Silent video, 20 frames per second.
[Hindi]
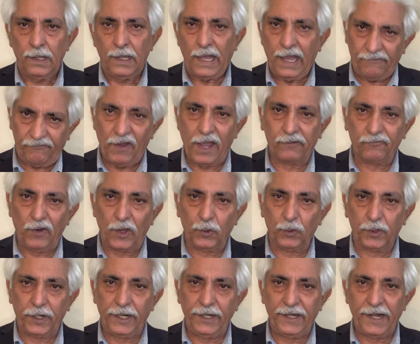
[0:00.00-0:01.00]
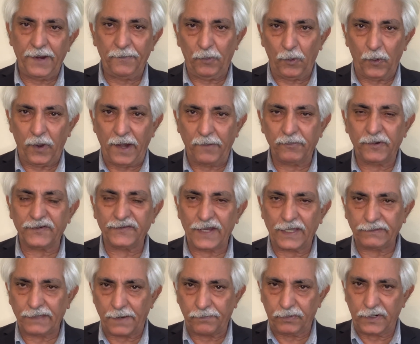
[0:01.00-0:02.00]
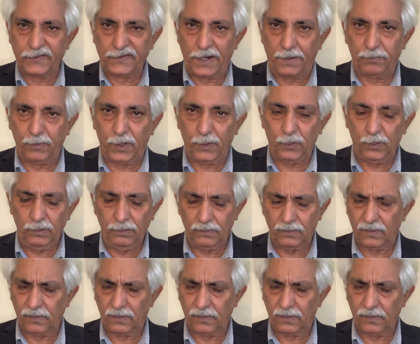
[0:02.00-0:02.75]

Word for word: अफाक फारूकी नए प्रोग्राम के साथ आपके सामने हूँ